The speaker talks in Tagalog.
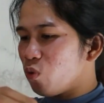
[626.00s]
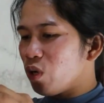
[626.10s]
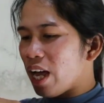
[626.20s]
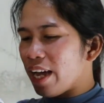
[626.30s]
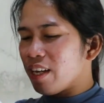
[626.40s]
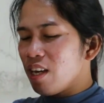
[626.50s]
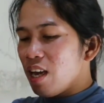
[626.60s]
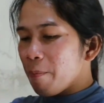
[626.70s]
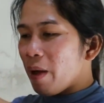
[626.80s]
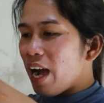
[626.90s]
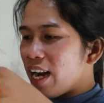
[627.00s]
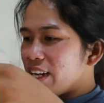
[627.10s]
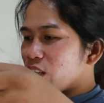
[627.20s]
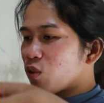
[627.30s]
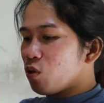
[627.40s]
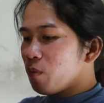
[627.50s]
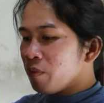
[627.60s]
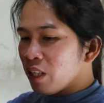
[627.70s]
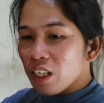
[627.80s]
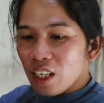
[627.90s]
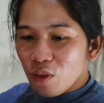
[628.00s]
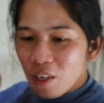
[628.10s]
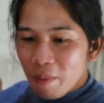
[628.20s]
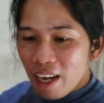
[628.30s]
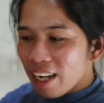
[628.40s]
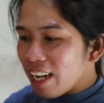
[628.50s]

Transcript: kulay, pangalan nito. Ito na mga